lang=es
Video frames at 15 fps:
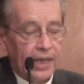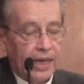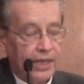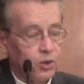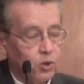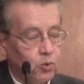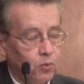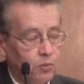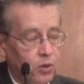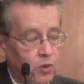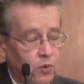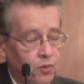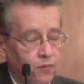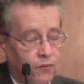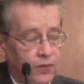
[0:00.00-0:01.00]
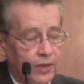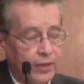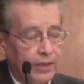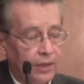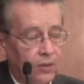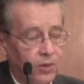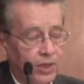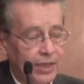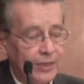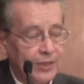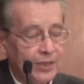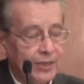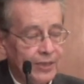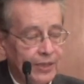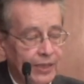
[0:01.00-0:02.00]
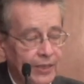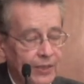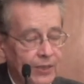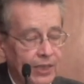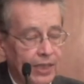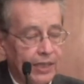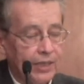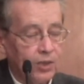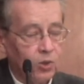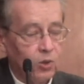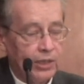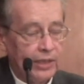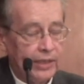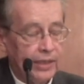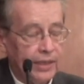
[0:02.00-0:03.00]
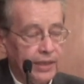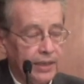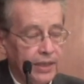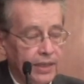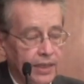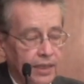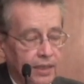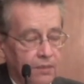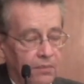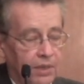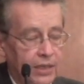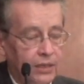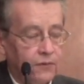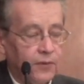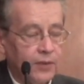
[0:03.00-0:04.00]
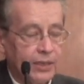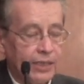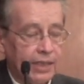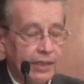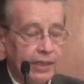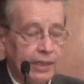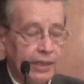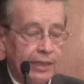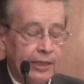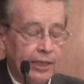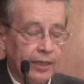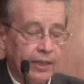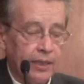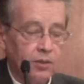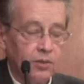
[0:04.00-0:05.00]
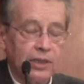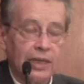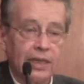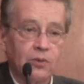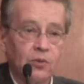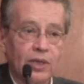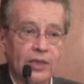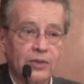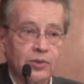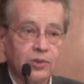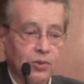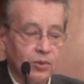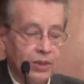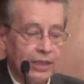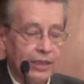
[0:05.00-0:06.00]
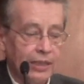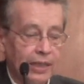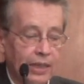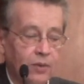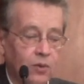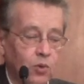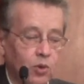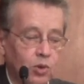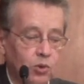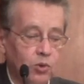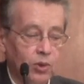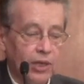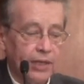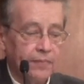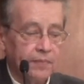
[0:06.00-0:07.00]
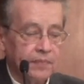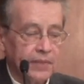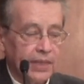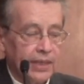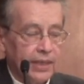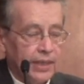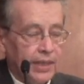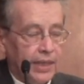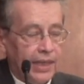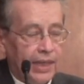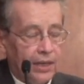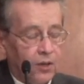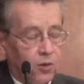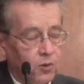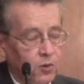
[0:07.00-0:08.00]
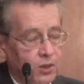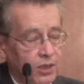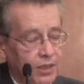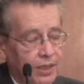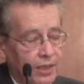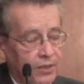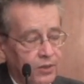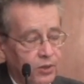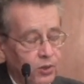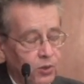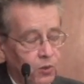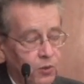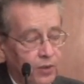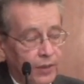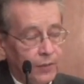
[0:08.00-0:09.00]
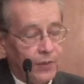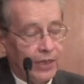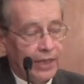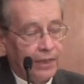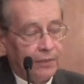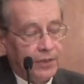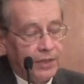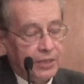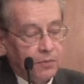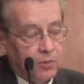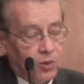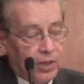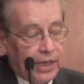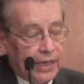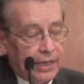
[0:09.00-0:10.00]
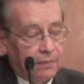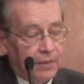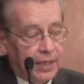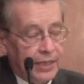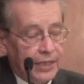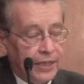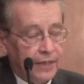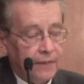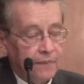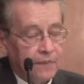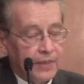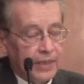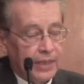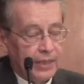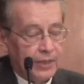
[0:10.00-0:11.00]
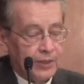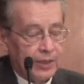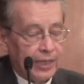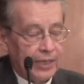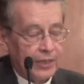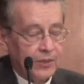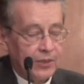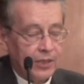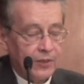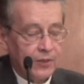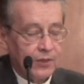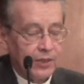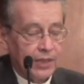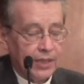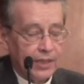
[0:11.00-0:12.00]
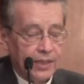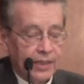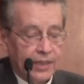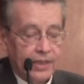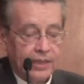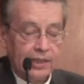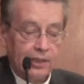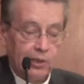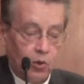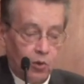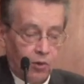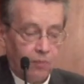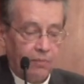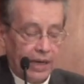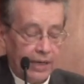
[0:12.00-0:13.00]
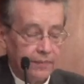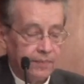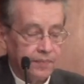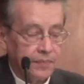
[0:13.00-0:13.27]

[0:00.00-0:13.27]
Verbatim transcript: asumió frente a una insistencia católica manifestada en el terreno de la educación y de la cultura, la consideración del abismo que él veía entre la ciencia y el dogma.